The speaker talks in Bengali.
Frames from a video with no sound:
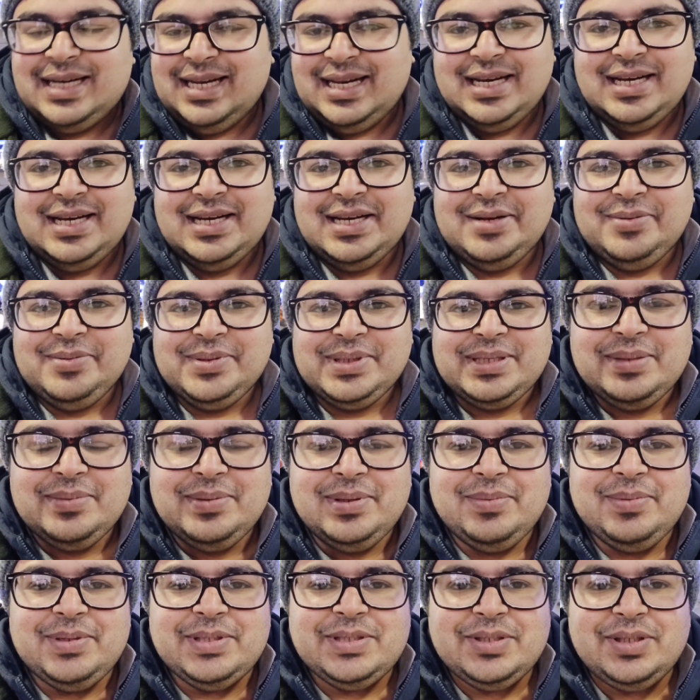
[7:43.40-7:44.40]
আল্লাহর নামে
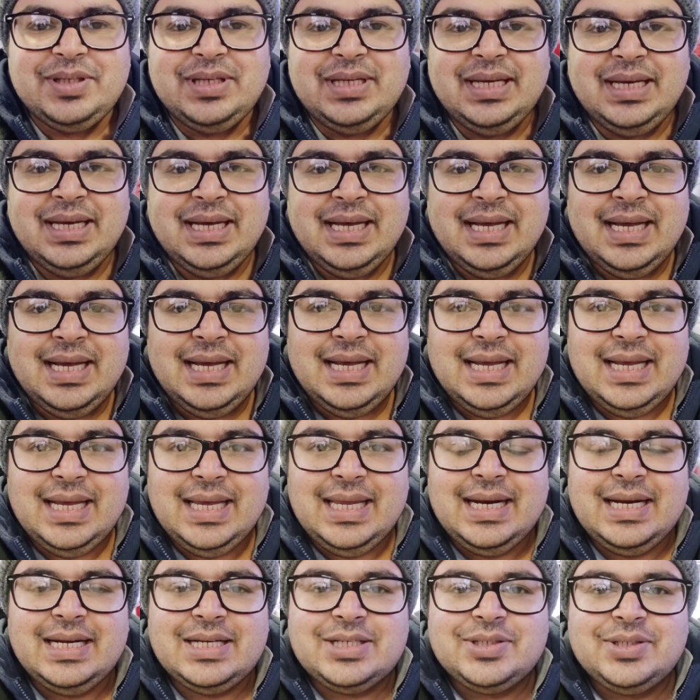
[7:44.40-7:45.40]
কিভাবে চলে
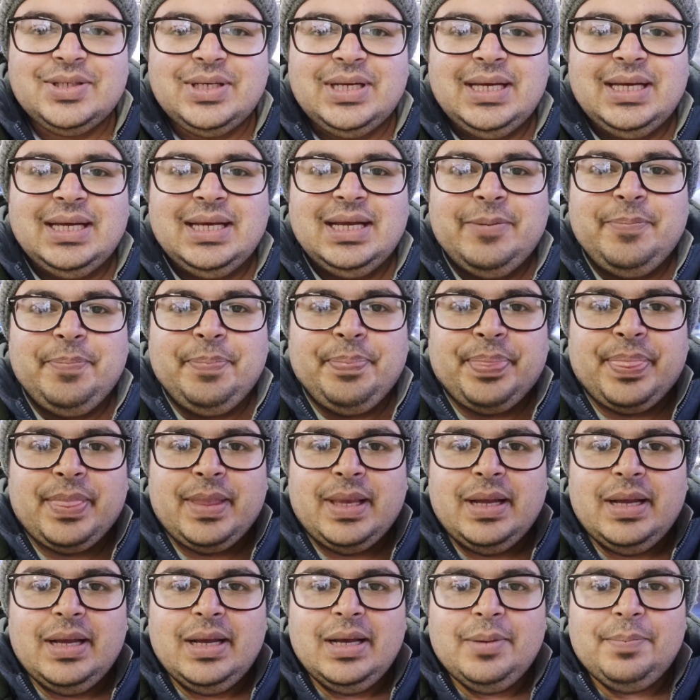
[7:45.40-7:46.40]
এরা আসলে
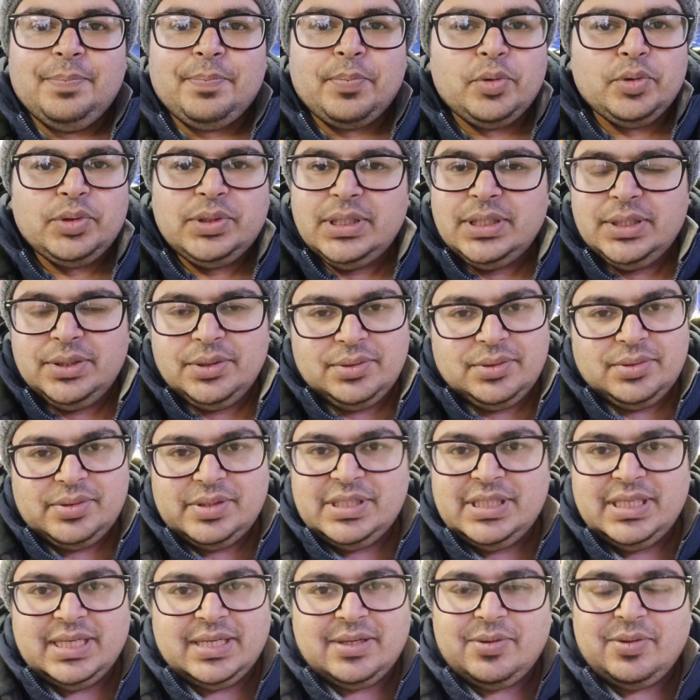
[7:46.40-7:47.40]
প্রতিনিয়ত
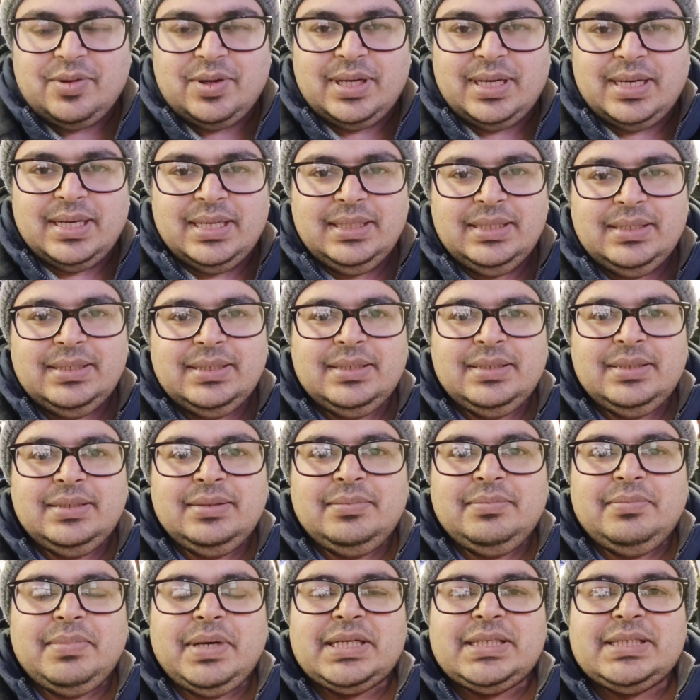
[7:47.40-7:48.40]
চেক করে না
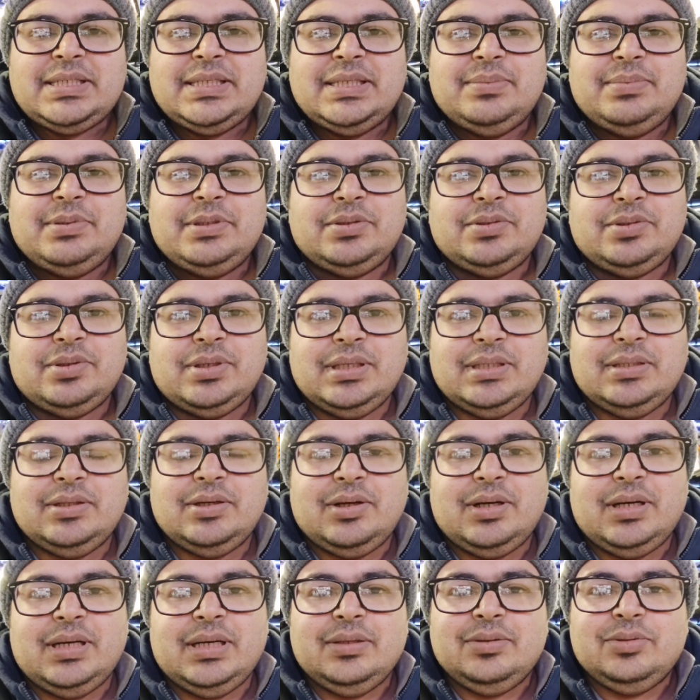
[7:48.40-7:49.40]
মাসে ভিতরে
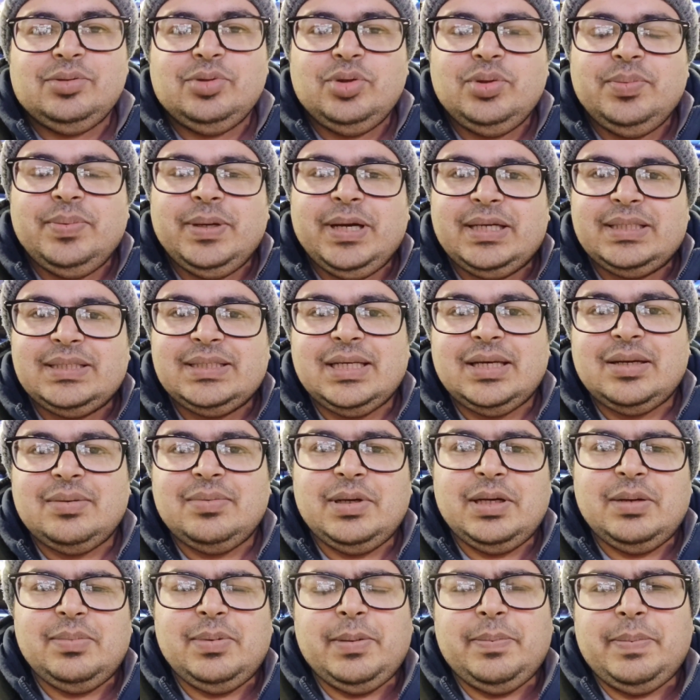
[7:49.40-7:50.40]
ধরেন দুইবার
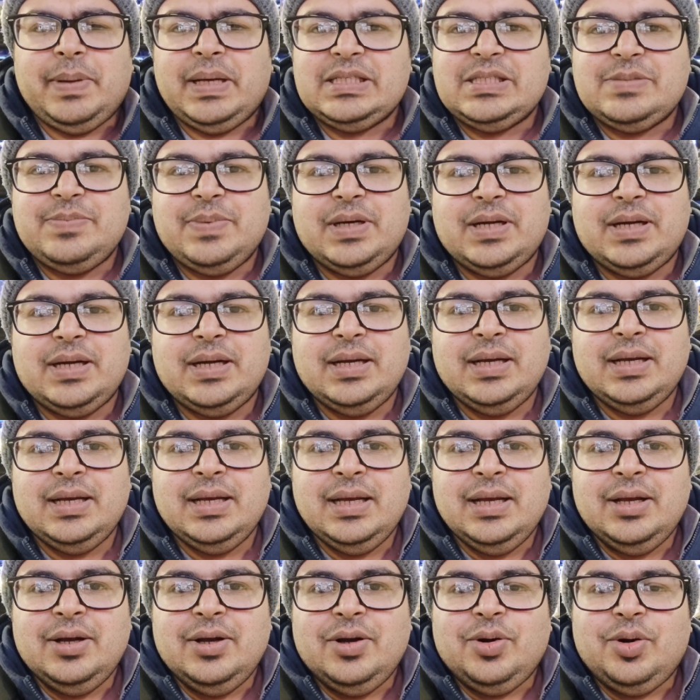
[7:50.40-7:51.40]
চারবার বা পাঁচবার
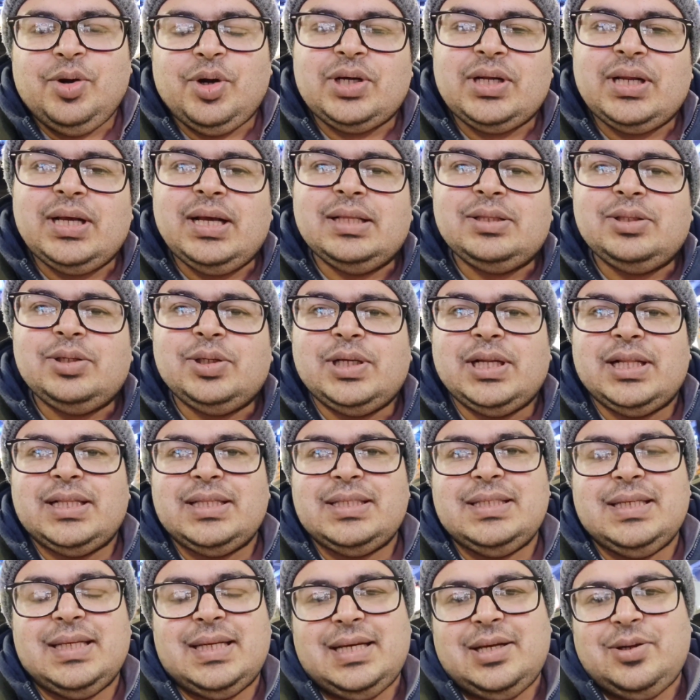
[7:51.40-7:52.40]
হঠাৎ হঠাৎ
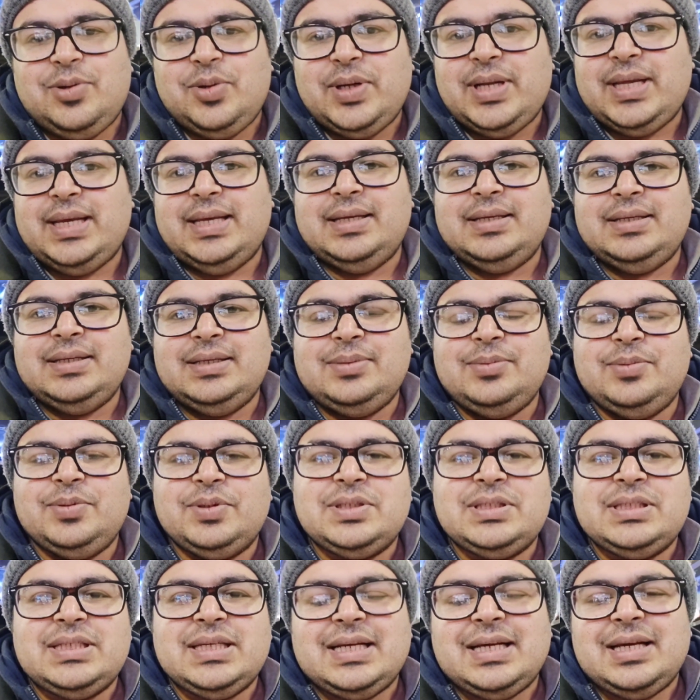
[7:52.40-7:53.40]
চেকার উঠে
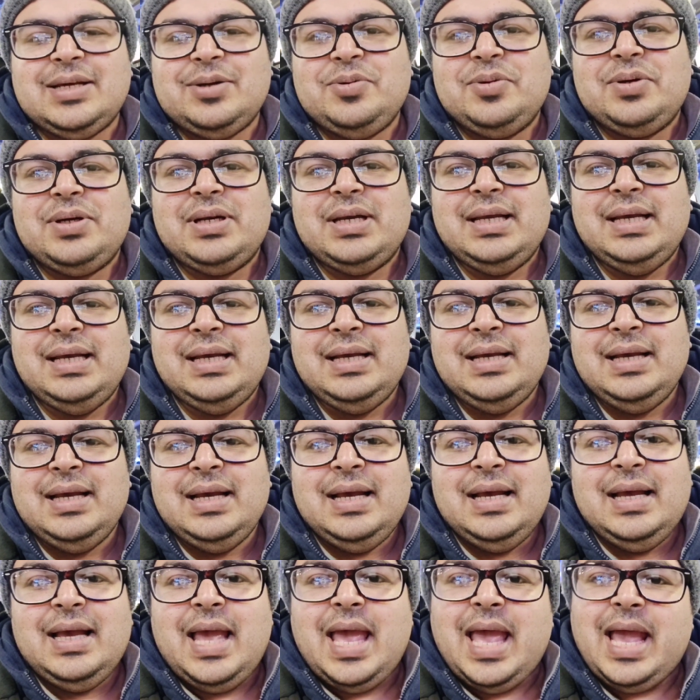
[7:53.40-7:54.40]
এবং চেকার উঠলে
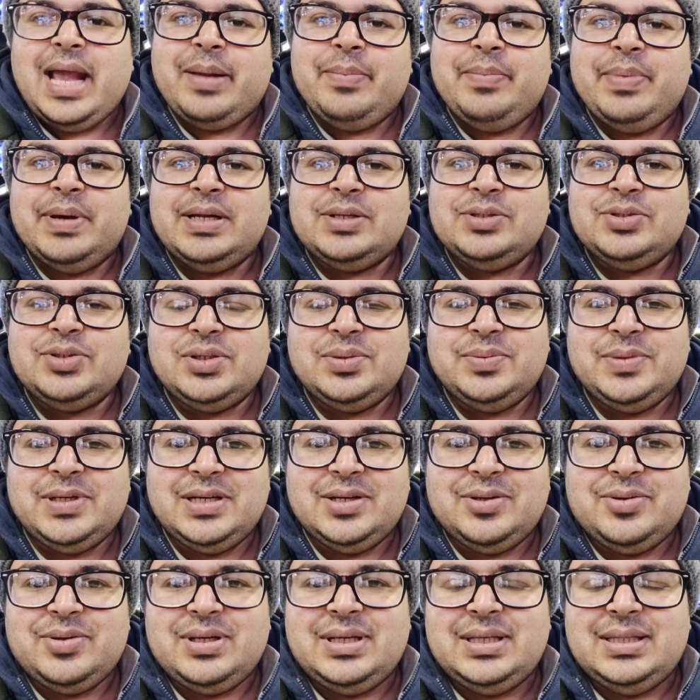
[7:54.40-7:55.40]
একবারে
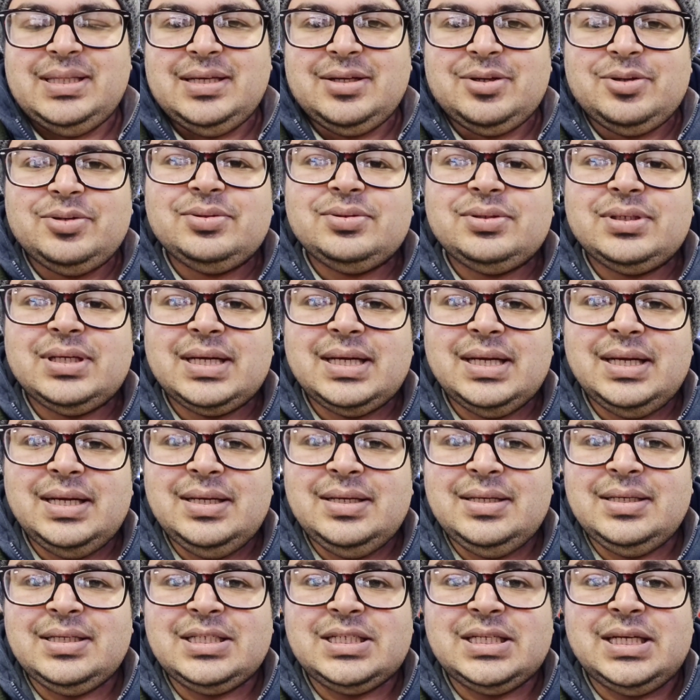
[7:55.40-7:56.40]
জরিমানা করে দেয় কত টাকা
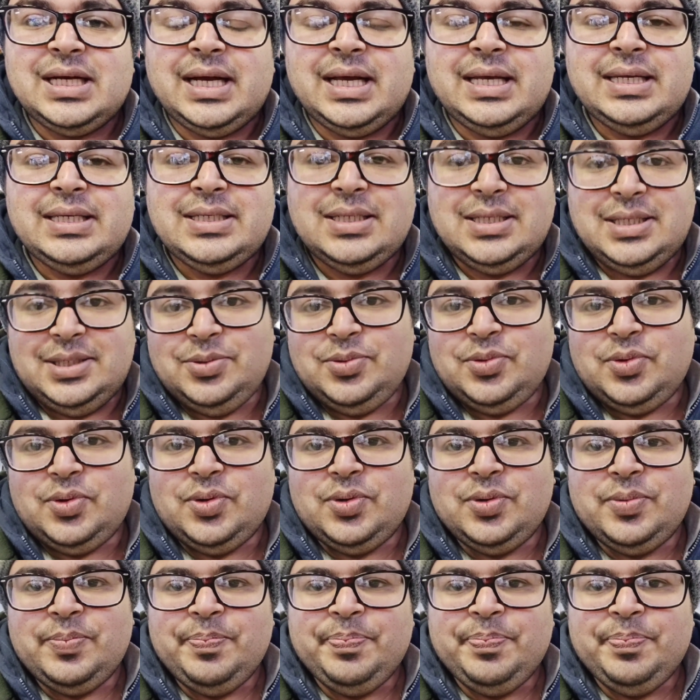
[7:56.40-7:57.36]
ষাট ইউরো